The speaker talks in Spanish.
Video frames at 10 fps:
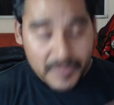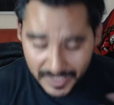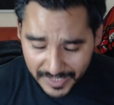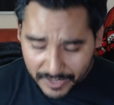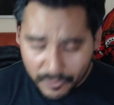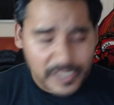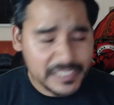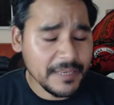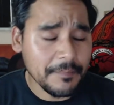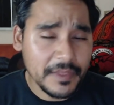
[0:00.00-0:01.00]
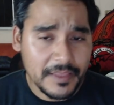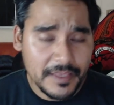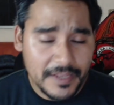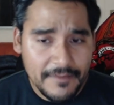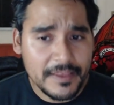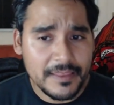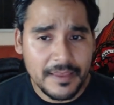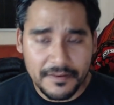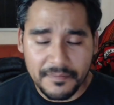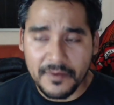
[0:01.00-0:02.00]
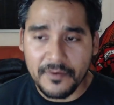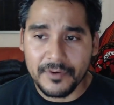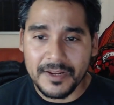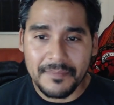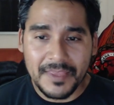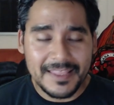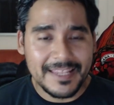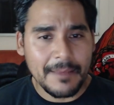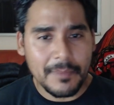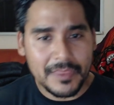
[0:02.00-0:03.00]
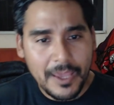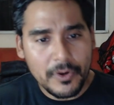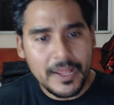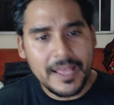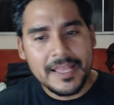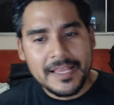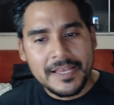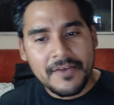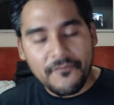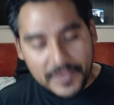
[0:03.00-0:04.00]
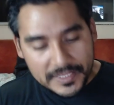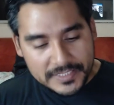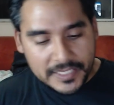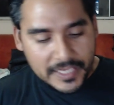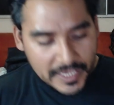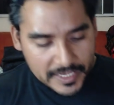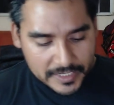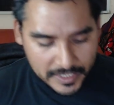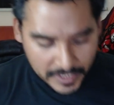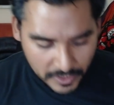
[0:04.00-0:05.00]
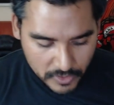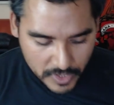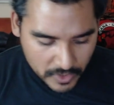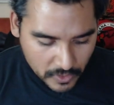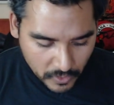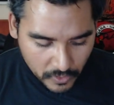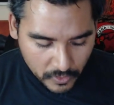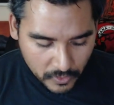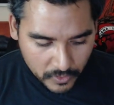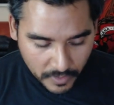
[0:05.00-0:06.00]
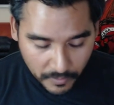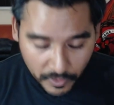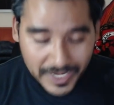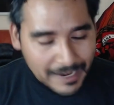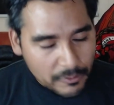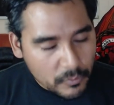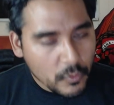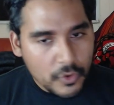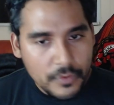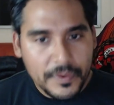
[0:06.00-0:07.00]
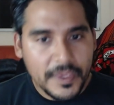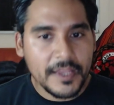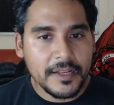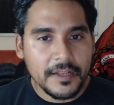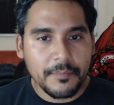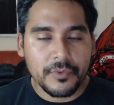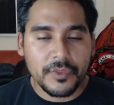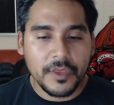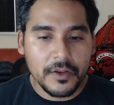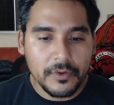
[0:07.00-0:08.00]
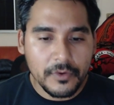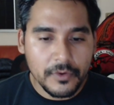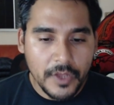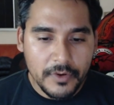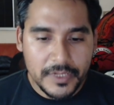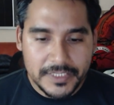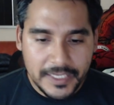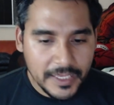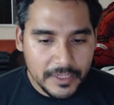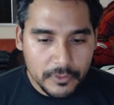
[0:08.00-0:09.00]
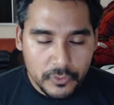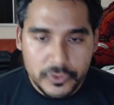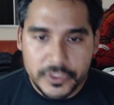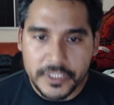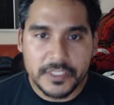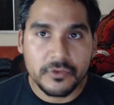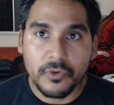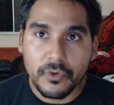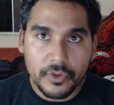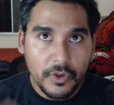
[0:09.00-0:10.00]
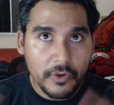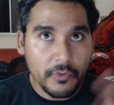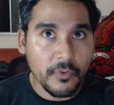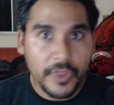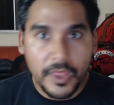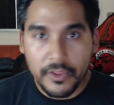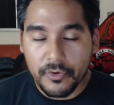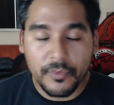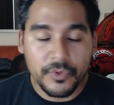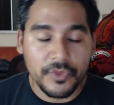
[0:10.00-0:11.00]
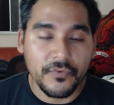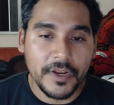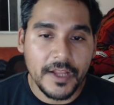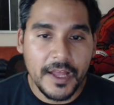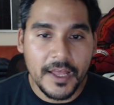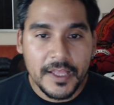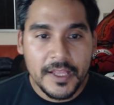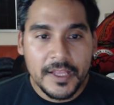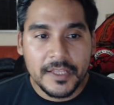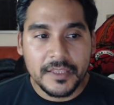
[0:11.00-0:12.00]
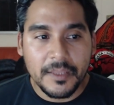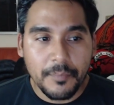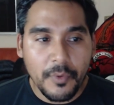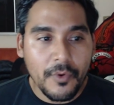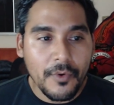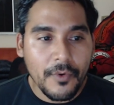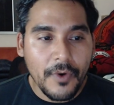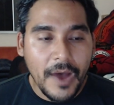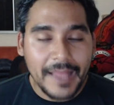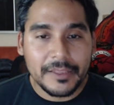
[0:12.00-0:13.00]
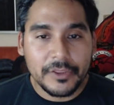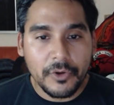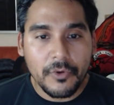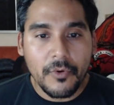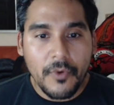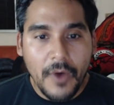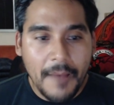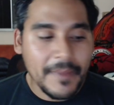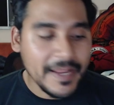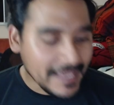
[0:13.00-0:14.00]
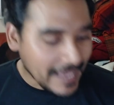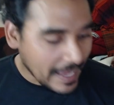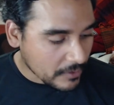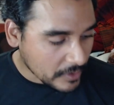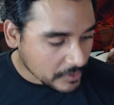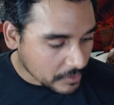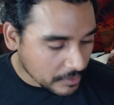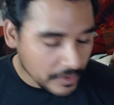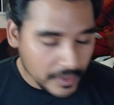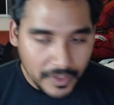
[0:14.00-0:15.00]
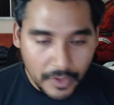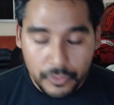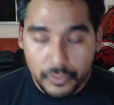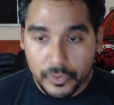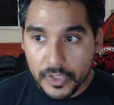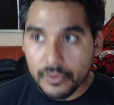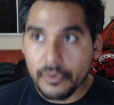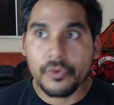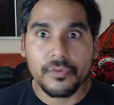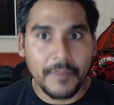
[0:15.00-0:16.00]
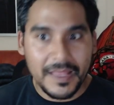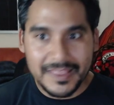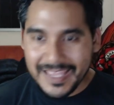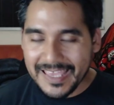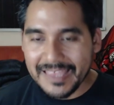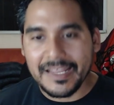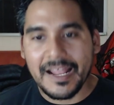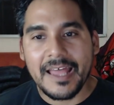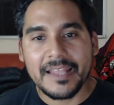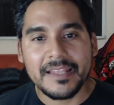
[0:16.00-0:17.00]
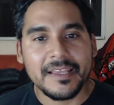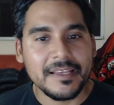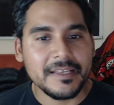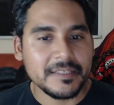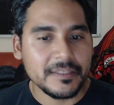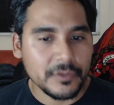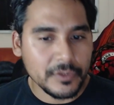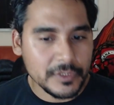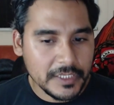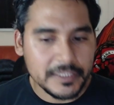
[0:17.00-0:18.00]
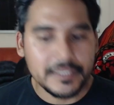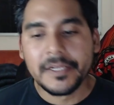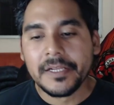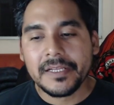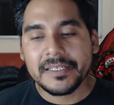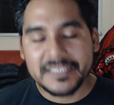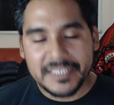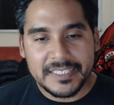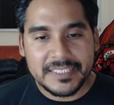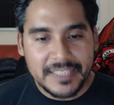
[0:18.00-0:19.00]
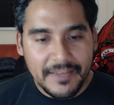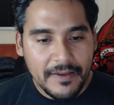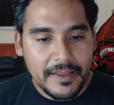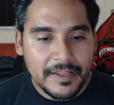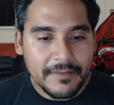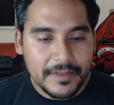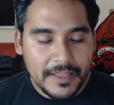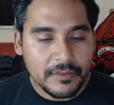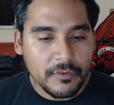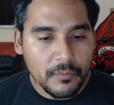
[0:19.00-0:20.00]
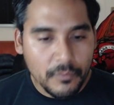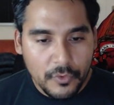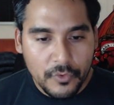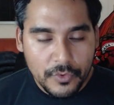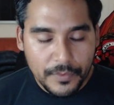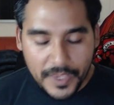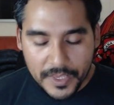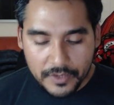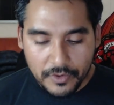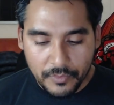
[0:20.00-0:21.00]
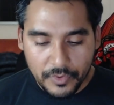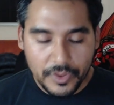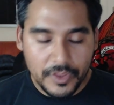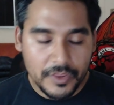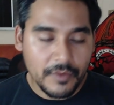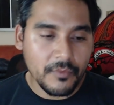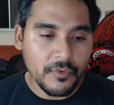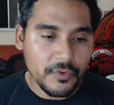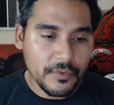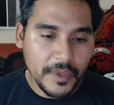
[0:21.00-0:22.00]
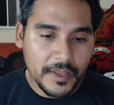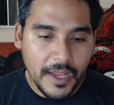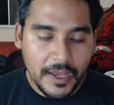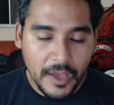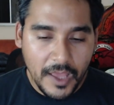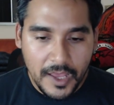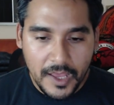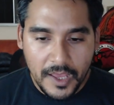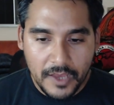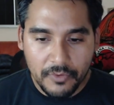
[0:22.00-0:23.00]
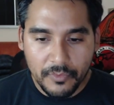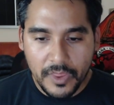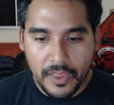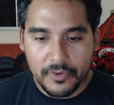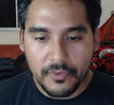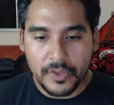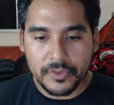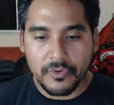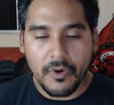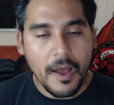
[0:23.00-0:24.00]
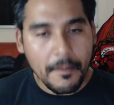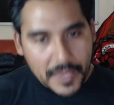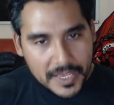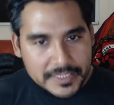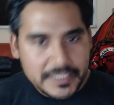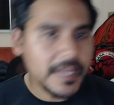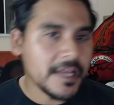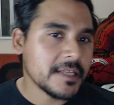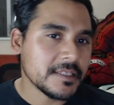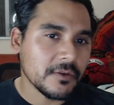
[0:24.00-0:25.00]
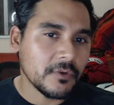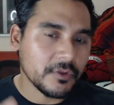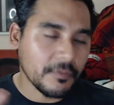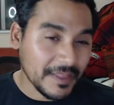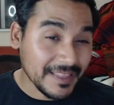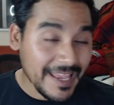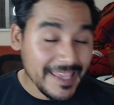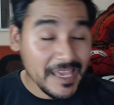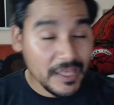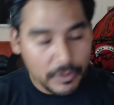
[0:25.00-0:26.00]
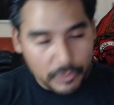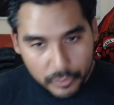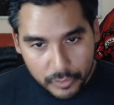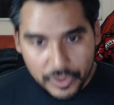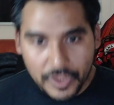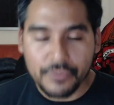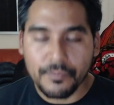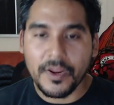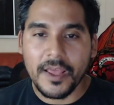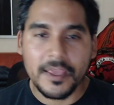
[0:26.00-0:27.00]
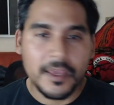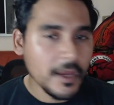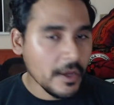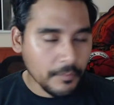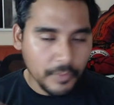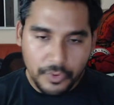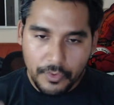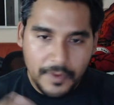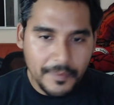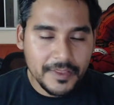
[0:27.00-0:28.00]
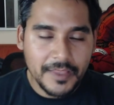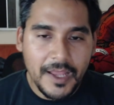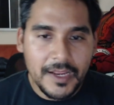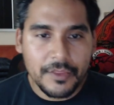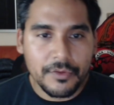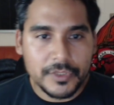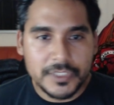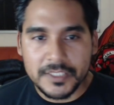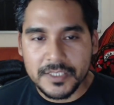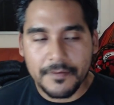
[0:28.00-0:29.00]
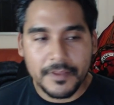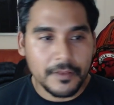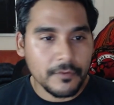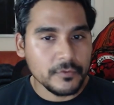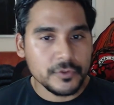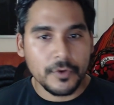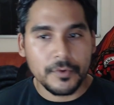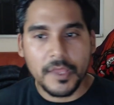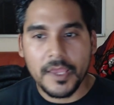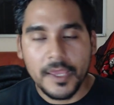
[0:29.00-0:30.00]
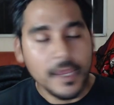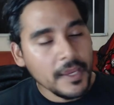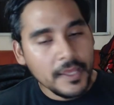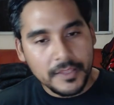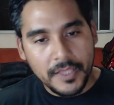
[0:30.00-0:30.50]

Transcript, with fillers: el cual siempre se llenaba y se armaba buen ambiente. Nada más que ahora, fíjense que creo que lo remodelaron muy bien, le pusieron ahora sí que luces y todo esto acomodado como si fuera tipo antro americano, antro de Estados Unidos, pantallas grandes, entonces sí estaba, la verdad, muy bien, como se dice, muy bien acomodado en cuanto a mesas, en cuanto a pantallas, luces, por ahí, pues obviamente a las 12 se avientan un show de, de